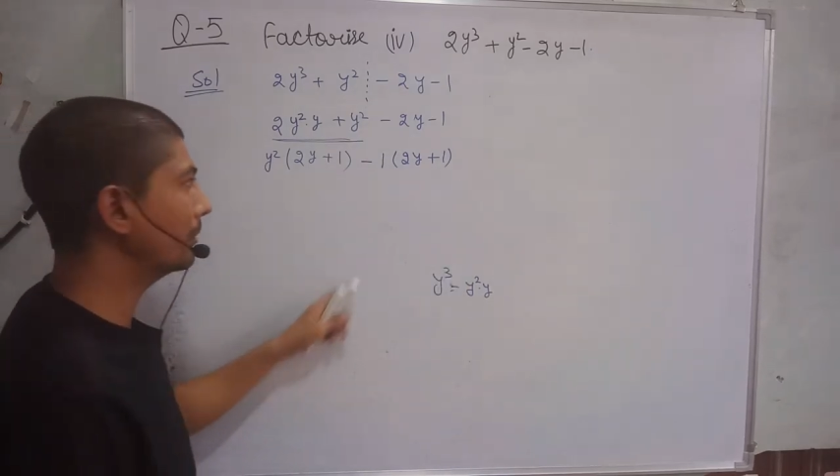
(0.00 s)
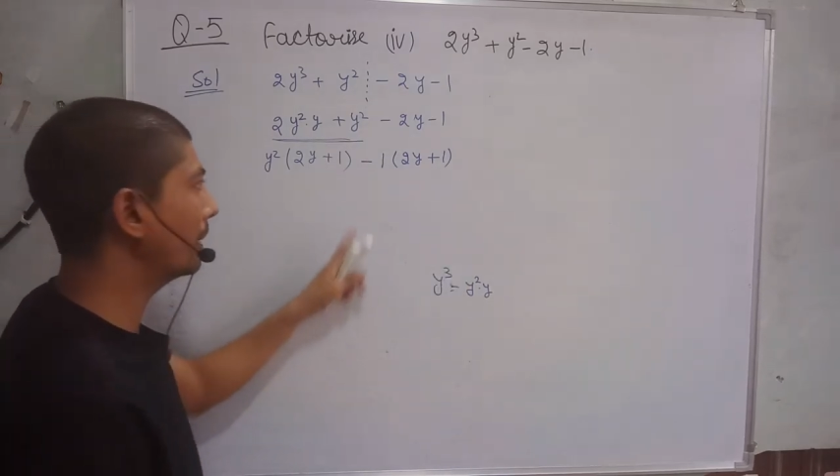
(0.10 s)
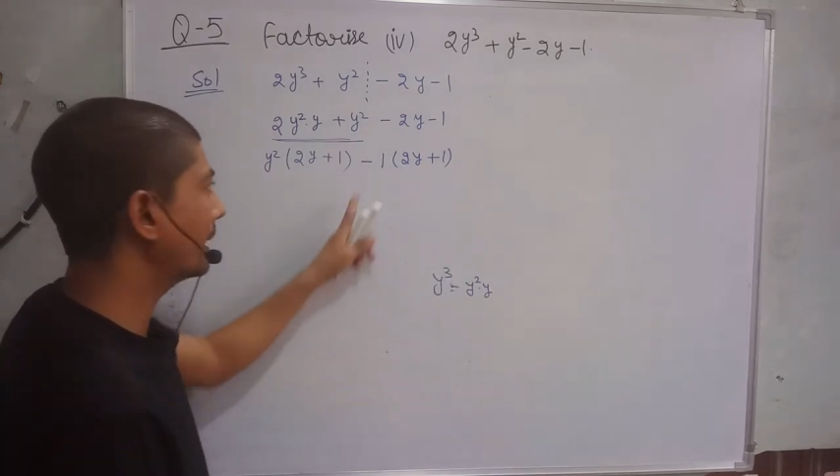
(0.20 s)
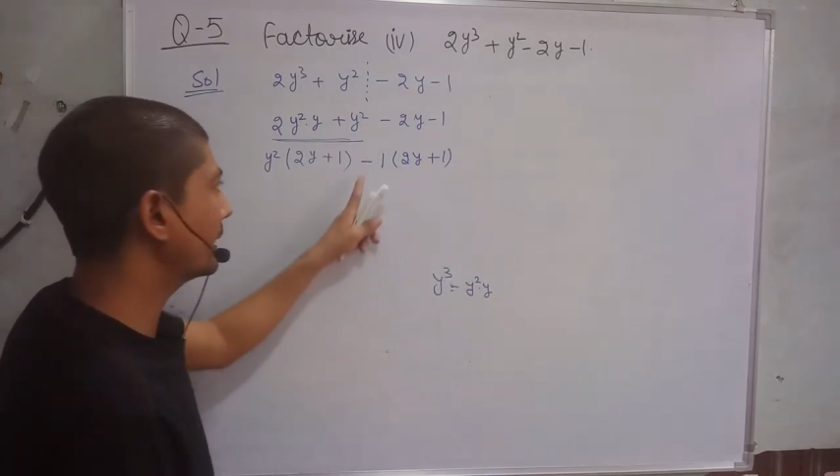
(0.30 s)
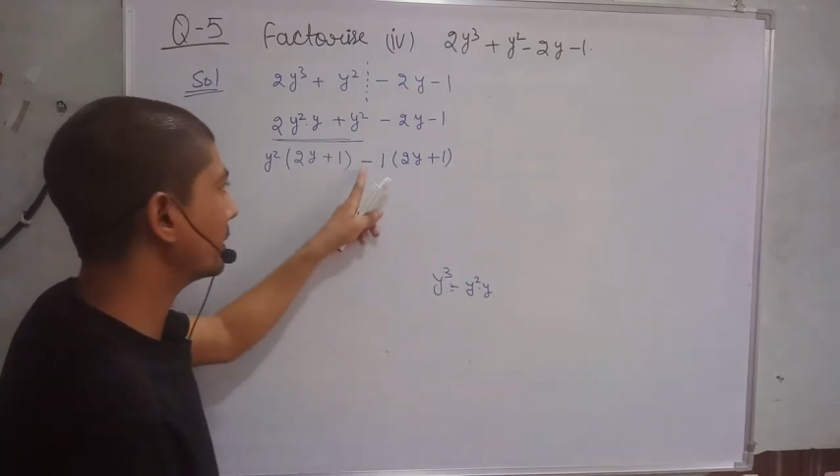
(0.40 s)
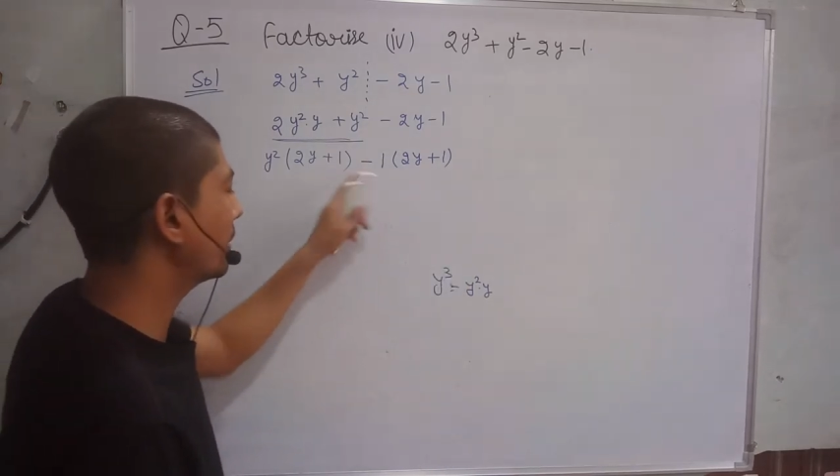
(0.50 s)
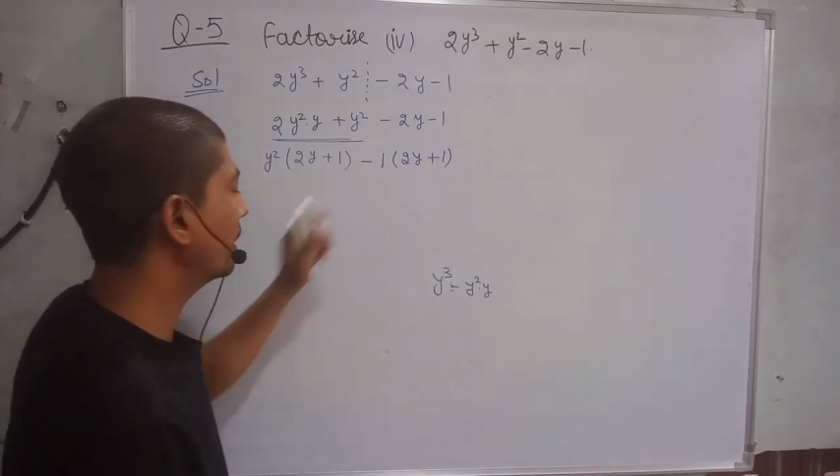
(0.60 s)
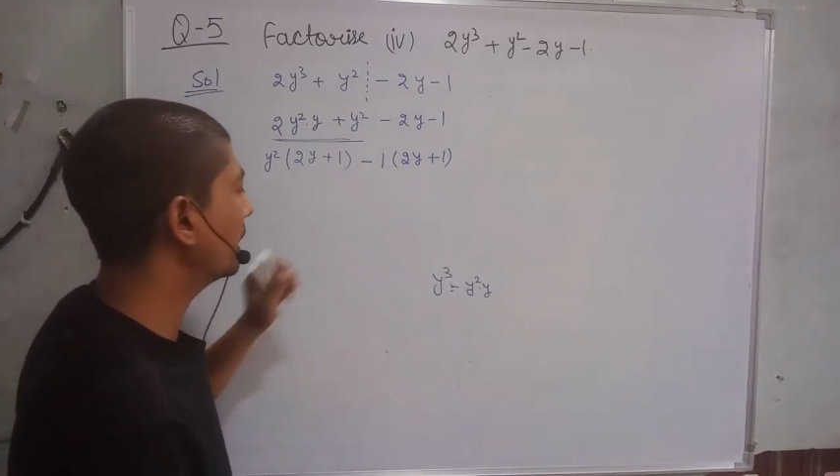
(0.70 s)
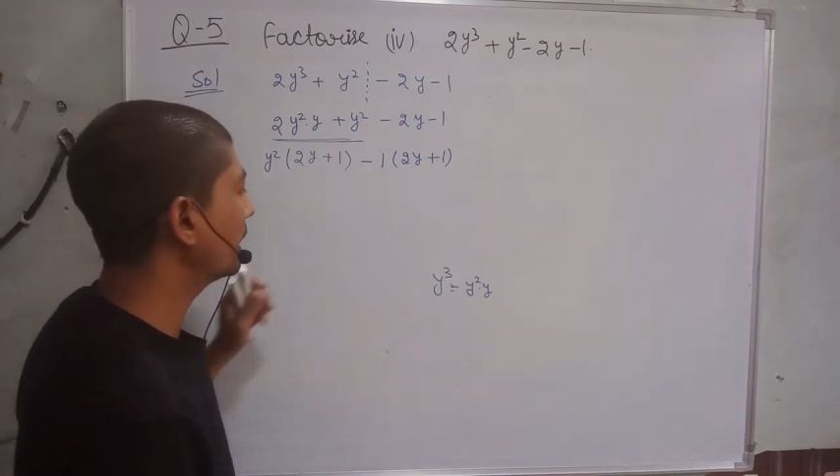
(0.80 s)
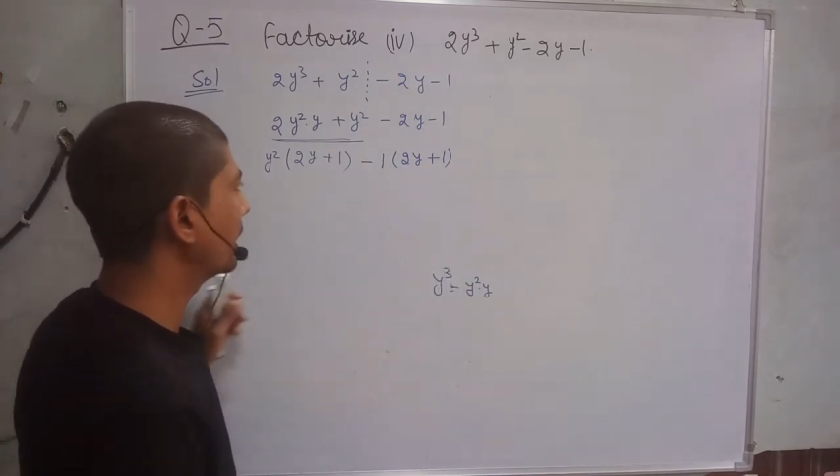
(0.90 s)
जब माइनस
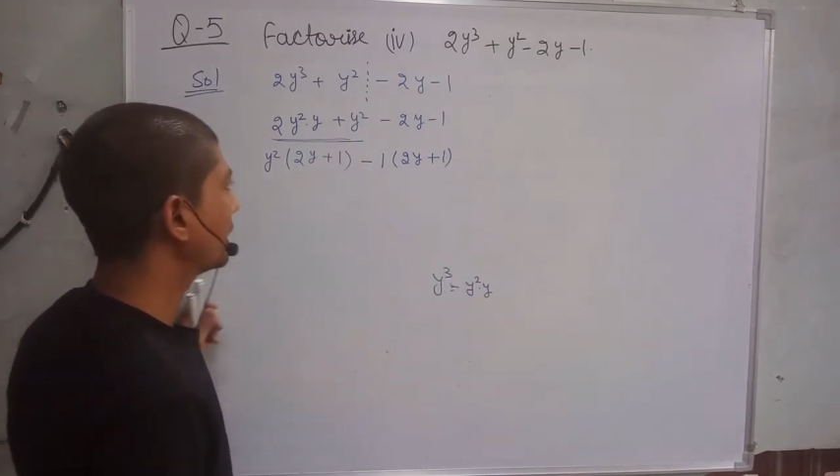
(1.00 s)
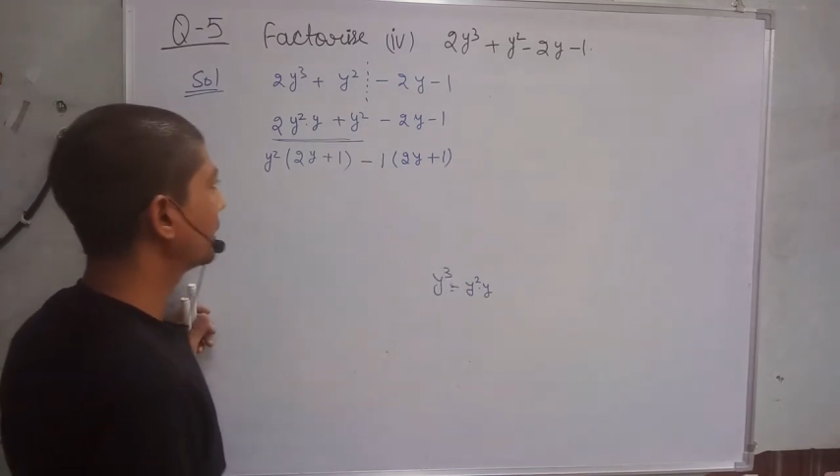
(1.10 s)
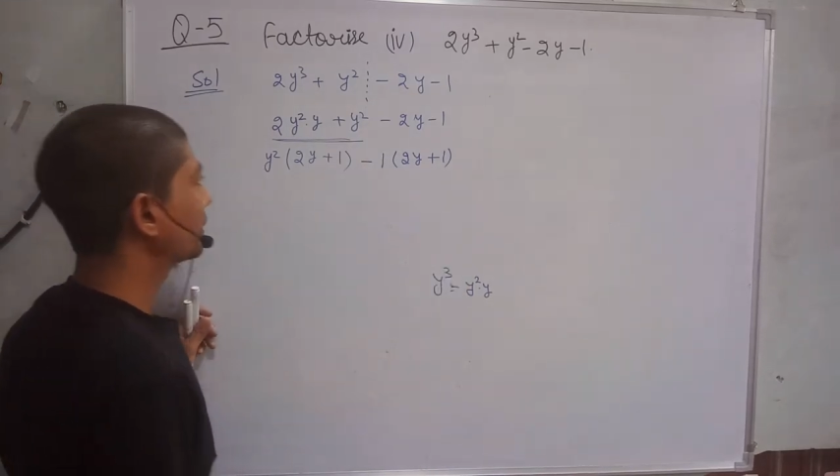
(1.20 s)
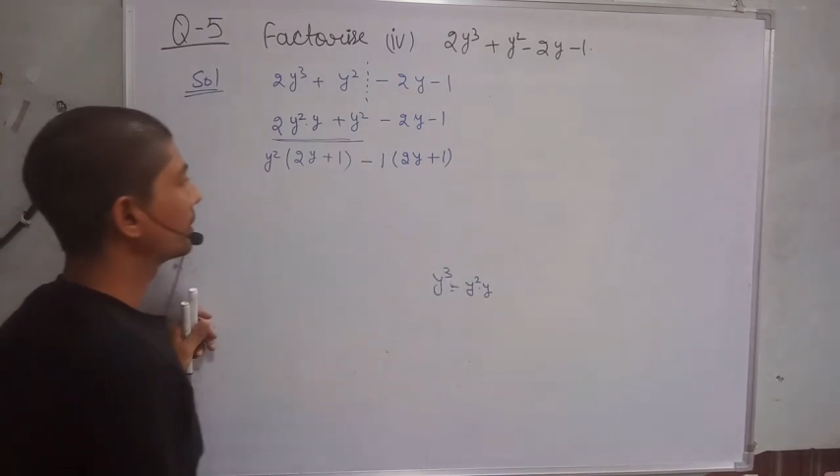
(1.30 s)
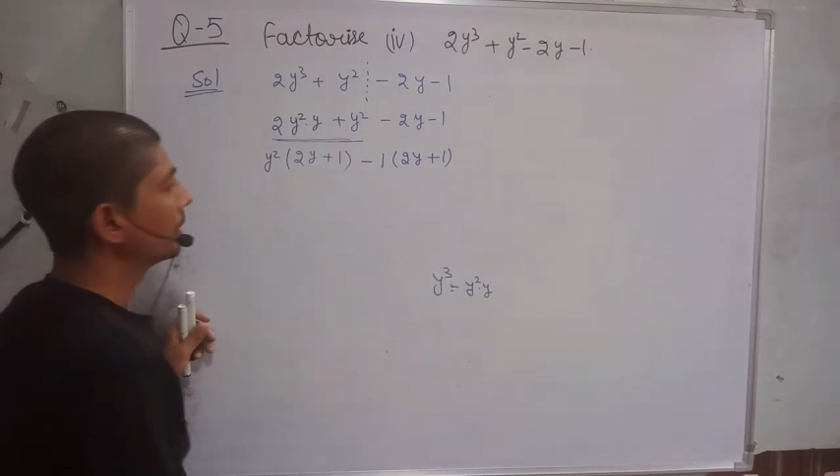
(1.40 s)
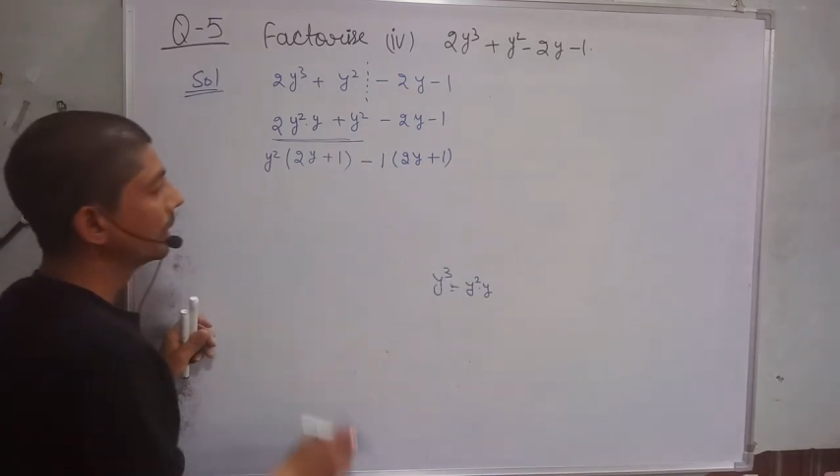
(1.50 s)
कॉमन ले लेते हो